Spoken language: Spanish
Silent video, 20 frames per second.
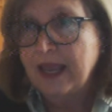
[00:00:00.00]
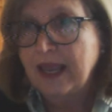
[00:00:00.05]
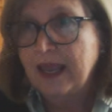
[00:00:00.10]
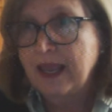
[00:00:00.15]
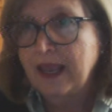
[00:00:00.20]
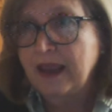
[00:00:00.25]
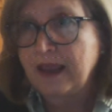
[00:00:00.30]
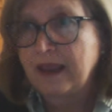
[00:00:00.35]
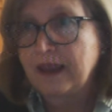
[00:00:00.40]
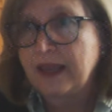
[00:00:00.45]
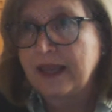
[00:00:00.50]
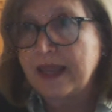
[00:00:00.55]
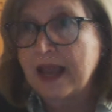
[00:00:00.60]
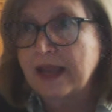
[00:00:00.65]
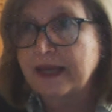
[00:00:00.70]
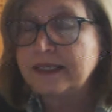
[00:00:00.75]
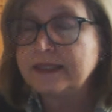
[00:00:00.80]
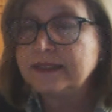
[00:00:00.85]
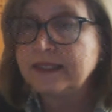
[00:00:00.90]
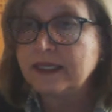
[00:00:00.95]
Eh,
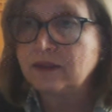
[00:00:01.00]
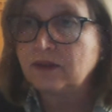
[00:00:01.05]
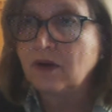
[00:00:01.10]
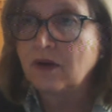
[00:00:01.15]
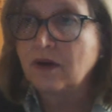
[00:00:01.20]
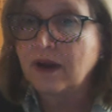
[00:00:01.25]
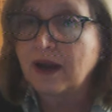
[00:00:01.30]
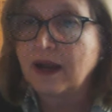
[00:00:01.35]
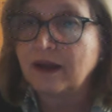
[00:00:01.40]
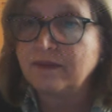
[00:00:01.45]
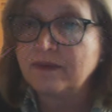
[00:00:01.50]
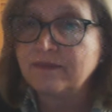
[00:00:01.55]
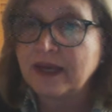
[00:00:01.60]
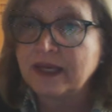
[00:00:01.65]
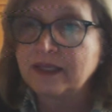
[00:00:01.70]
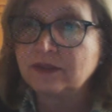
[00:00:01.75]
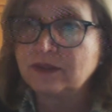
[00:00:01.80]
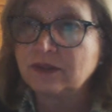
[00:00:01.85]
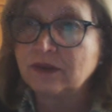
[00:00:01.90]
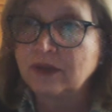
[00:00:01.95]
y aquí cito a
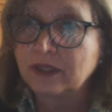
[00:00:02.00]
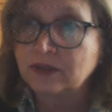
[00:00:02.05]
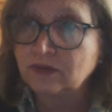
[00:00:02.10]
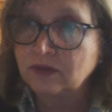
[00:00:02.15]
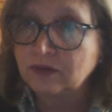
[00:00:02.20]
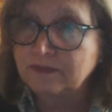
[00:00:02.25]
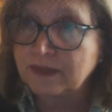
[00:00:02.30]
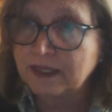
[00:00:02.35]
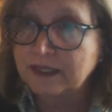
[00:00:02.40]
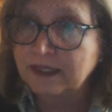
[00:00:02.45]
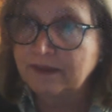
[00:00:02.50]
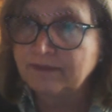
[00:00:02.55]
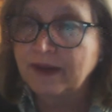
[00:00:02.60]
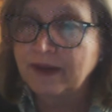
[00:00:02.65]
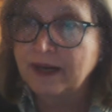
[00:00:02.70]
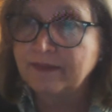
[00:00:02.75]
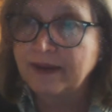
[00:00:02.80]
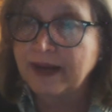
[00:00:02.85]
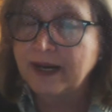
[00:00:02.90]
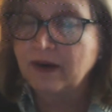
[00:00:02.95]
mi maestro Jesús
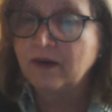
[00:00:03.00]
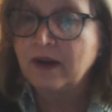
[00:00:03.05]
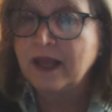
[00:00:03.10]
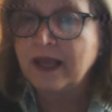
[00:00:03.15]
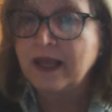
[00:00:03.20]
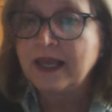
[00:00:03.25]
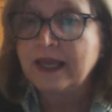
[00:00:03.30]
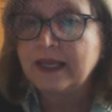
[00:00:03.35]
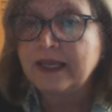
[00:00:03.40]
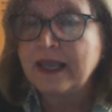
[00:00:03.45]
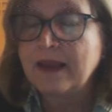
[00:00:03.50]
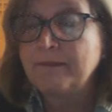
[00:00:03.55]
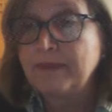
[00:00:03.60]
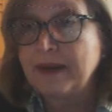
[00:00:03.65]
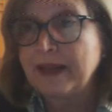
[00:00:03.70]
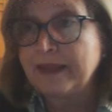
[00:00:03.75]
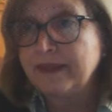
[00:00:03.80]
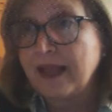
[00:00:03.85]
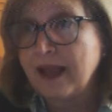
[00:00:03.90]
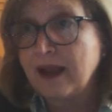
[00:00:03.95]
Martín Barbero,
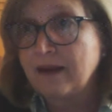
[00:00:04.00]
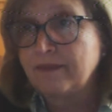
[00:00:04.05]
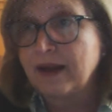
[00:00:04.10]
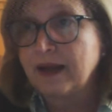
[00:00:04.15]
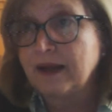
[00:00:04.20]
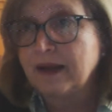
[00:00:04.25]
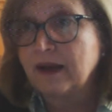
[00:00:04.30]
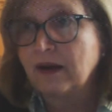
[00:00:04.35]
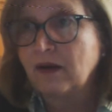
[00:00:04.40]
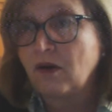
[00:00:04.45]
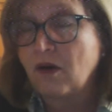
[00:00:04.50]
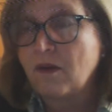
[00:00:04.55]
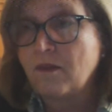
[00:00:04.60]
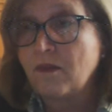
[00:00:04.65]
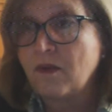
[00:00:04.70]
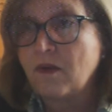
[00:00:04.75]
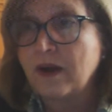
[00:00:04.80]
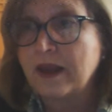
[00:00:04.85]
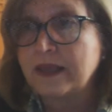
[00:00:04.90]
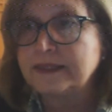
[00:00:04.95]
quien planteaba
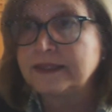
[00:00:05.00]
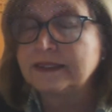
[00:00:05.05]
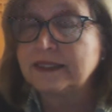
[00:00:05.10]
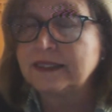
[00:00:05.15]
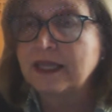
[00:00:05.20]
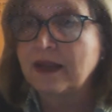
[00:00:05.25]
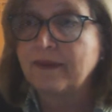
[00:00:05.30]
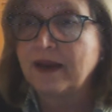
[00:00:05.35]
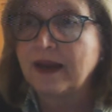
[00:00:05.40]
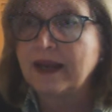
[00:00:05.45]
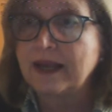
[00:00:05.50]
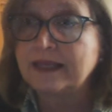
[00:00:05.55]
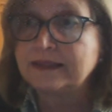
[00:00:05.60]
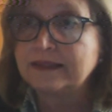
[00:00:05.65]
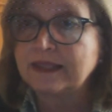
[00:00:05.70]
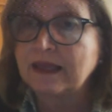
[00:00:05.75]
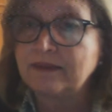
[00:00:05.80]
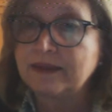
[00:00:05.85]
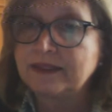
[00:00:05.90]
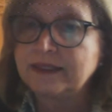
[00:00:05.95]
cómo se estaba
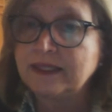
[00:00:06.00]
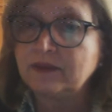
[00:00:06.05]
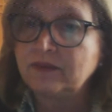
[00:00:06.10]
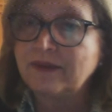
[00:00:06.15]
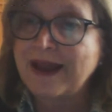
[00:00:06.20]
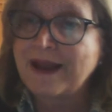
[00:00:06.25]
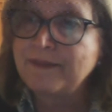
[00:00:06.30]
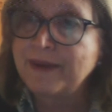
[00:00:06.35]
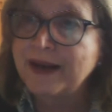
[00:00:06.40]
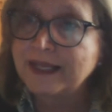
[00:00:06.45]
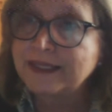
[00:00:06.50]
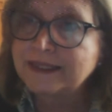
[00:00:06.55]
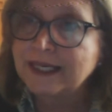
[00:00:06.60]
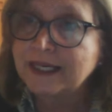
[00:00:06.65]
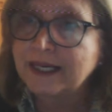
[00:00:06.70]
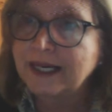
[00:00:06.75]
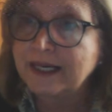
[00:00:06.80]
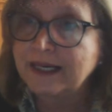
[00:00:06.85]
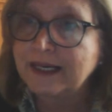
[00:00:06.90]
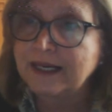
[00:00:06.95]
estableciendo una
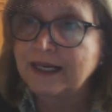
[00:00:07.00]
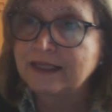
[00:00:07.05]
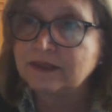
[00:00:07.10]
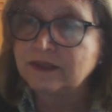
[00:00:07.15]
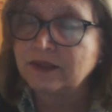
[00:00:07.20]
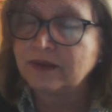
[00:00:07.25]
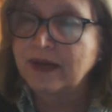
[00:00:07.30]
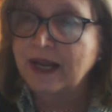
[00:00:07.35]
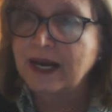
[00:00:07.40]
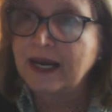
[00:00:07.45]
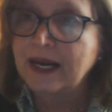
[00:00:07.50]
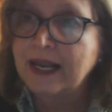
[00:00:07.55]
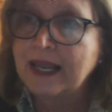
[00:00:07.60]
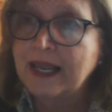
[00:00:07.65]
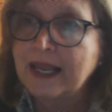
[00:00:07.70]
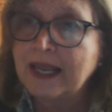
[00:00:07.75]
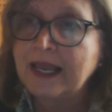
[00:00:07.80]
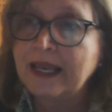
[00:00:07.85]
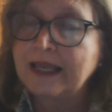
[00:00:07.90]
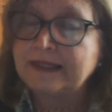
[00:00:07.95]
brecha
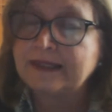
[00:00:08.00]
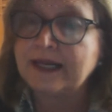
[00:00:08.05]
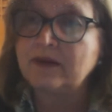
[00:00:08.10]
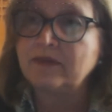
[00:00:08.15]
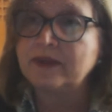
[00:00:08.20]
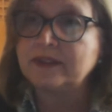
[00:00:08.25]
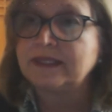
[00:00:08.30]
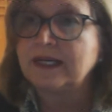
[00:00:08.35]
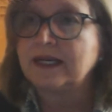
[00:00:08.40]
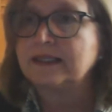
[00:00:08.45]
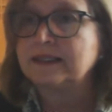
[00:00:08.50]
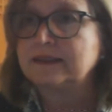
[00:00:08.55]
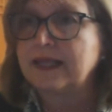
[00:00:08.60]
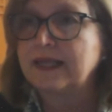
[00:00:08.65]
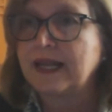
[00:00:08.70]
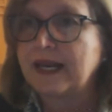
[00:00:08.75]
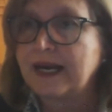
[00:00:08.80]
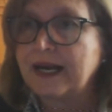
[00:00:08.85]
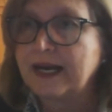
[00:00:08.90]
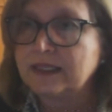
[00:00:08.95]
generacional entre
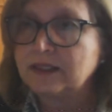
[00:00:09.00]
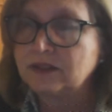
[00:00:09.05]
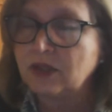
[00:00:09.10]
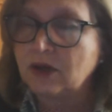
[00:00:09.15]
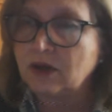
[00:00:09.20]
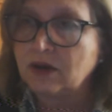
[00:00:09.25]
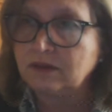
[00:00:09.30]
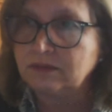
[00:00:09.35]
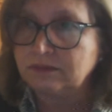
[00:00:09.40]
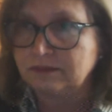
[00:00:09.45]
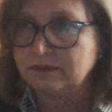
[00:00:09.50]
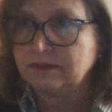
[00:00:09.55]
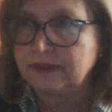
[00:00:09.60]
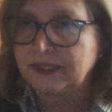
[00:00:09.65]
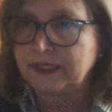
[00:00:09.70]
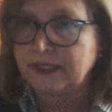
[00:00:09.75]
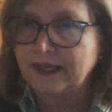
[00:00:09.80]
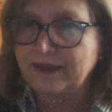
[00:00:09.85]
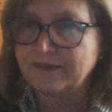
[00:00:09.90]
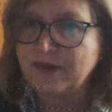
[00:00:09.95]
nuestra generación
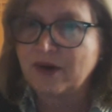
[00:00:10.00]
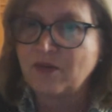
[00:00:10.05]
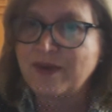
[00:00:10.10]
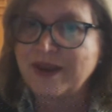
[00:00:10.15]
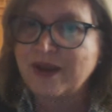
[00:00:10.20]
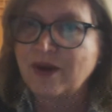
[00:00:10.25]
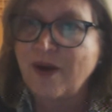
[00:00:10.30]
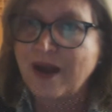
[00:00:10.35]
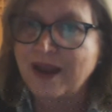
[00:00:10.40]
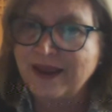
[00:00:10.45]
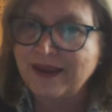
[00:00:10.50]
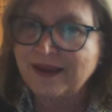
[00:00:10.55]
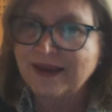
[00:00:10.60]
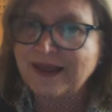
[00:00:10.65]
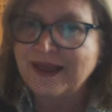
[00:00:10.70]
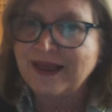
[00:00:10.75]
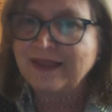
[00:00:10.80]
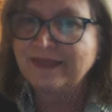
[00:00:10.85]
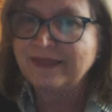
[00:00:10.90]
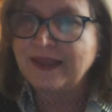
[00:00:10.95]
me ubico
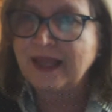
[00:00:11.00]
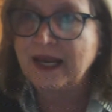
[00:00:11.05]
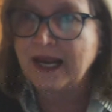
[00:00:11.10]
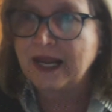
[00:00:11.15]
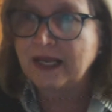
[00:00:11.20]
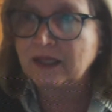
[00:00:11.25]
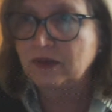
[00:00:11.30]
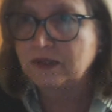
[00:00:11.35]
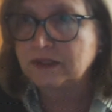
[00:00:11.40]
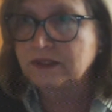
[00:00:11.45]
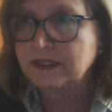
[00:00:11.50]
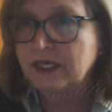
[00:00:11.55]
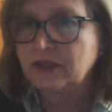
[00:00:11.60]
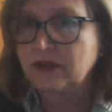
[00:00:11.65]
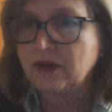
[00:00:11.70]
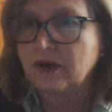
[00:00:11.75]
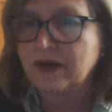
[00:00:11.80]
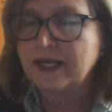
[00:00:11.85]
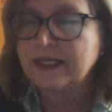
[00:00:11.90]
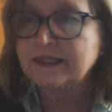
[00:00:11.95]
ahí, de
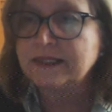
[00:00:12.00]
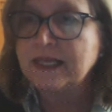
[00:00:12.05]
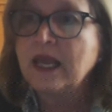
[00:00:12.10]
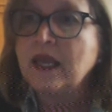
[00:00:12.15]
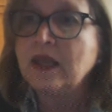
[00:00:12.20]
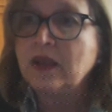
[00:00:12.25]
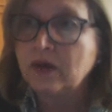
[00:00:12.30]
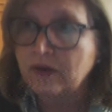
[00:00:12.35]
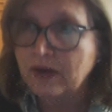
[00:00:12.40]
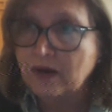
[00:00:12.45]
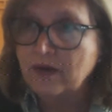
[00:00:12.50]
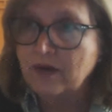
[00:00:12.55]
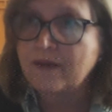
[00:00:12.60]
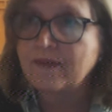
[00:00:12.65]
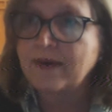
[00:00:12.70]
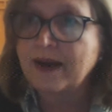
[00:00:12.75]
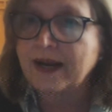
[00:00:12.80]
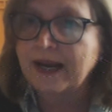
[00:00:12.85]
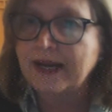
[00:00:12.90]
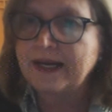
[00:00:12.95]
lectoescritores y una
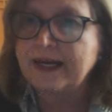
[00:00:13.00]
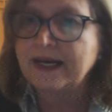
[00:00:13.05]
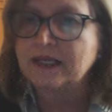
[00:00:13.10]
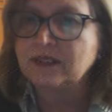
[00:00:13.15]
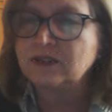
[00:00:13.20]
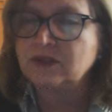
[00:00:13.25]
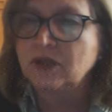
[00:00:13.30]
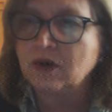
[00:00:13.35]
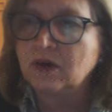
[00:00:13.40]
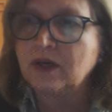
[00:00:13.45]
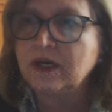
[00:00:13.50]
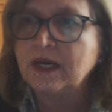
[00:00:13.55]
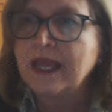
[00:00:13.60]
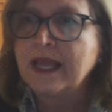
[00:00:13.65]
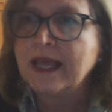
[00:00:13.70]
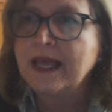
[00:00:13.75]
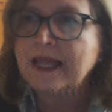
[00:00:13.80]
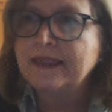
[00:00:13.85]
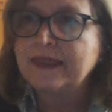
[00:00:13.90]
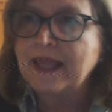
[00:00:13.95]
nueva
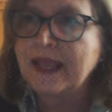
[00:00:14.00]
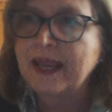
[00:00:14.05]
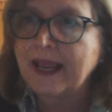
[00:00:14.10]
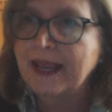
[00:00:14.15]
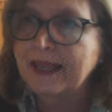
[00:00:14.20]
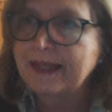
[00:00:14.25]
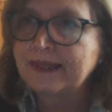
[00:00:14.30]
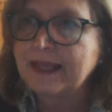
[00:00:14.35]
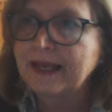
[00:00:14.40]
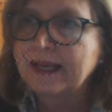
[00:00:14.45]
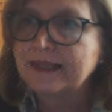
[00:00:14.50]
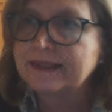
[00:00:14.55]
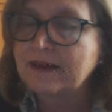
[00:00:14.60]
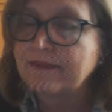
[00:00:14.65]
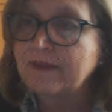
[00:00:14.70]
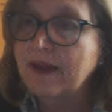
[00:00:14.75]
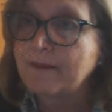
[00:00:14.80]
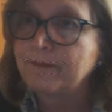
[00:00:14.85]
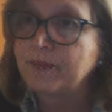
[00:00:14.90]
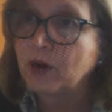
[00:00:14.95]
generación de gente
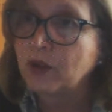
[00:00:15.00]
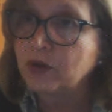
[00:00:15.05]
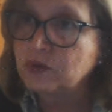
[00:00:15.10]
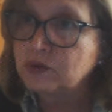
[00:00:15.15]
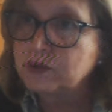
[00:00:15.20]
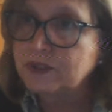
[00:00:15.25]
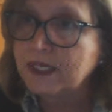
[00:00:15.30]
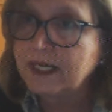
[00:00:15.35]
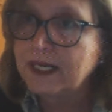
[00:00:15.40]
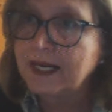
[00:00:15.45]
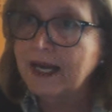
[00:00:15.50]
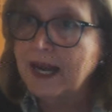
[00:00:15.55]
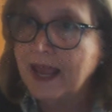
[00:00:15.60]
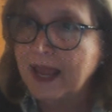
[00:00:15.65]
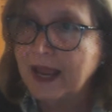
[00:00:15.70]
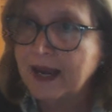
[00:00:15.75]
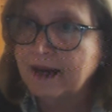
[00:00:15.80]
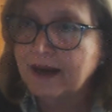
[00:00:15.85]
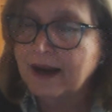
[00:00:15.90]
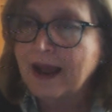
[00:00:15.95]
que sabía producir y
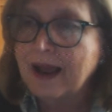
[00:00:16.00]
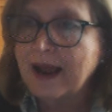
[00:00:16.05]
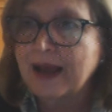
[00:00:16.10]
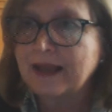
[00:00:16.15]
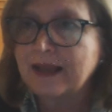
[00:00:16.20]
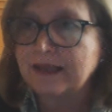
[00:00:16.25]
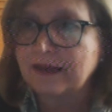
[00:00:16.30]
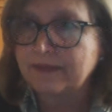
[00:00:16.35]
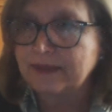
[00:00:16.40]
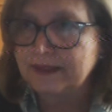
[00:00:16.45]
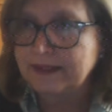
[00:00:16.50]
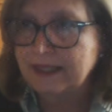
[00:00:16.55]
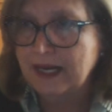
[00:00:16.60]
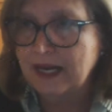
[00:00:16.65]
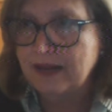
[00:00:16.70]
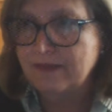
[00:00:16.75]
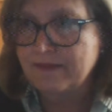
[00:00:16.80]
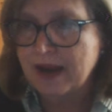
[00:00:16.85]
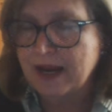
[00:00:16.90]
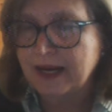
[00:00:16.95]
leer a
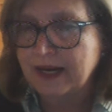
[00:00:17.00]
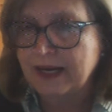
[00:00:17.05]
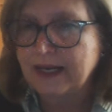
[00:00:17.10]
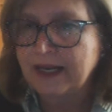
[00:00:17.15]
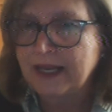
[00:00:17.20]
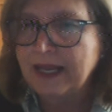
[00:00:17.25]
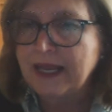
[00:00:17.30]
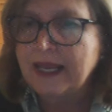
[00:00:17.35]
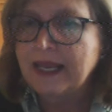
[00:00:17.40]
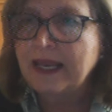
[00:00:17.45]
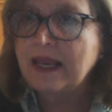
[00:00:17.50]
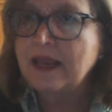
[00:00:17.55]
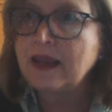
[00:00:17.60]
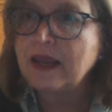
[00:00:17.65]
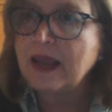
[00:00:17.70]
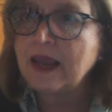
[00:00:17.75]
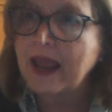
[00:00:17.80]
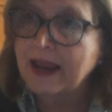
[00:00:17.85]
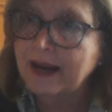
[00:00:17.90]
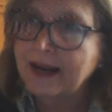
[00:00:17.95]
través de la imagen.
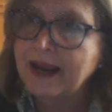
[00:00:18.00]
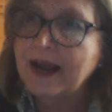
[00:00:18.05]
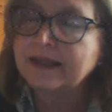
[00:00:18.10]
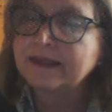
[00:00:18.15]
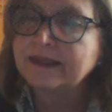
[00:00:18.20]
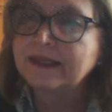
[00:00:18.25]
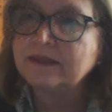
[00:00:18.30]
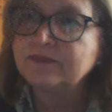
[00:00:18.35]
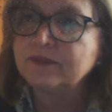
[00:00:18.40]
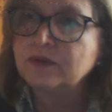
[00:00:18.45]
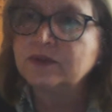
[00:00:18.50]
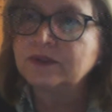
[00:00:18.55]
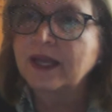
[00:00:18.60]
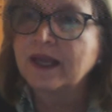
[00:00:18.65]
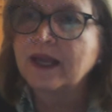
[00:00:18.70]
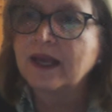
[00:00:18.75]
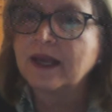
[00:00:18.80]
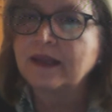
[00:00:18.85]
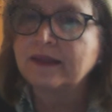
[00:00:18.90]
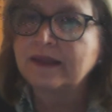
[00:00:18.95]
Y Encartes
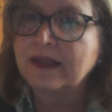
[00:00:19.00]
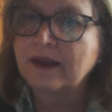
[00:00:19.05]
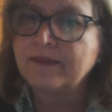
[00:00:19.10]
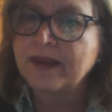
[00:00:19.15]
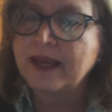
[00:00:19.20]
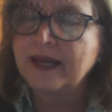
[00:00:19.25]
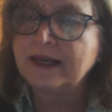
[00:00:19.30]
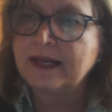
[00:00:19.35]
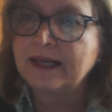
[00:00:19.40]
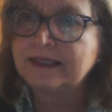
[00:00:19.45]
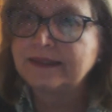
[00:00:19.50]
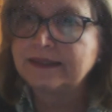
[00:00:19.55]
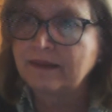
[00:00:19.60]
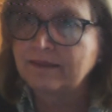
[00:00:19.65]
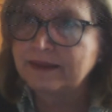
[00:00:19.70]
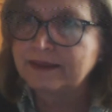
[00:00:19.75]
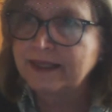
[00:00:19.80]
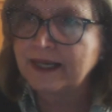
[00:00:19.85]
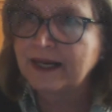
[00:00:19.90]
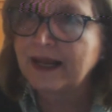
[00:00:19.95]
busca también
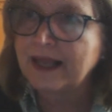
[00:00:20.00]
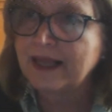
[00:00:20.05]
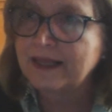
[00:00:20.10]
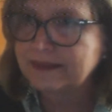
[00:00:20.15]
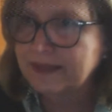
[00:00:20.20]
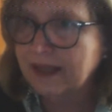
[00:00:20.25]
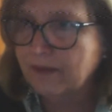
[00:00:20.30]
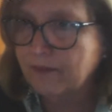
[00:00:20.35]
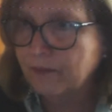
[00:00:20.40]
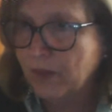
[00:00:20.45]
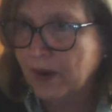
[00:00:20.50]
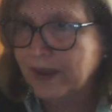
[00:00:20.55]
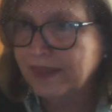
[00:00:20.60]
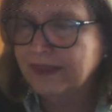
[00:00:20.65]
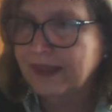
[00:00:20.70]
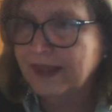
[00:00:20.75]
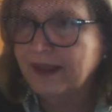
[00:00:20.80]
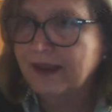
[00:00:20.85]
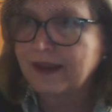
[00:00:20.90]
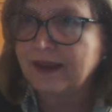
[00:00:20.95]
establecer este
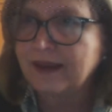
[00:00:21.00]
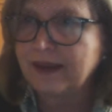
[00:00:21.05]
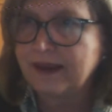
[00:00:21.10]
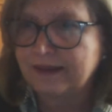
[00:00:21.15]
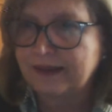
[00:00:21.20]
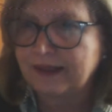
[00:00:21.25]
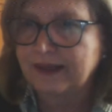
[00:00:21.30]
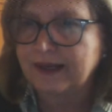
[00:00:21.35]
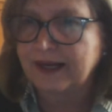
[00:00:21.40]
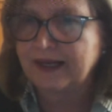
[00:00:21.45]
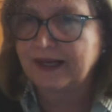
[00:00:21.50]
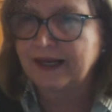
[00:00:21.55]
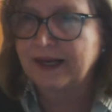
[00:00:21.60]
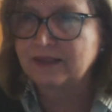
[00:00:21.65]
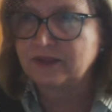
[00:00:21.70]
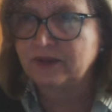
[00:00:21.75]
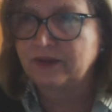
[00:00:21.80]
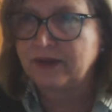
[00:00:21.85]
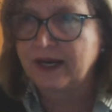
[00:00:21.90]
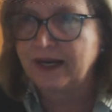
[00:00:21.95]
puente
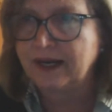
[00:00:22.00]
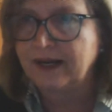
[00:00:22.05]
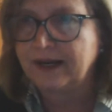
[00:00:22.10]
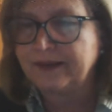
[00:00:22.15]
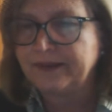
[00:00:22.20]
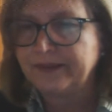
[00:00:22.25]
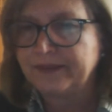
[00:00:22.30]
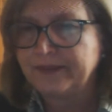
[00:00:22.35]
intergeneracional.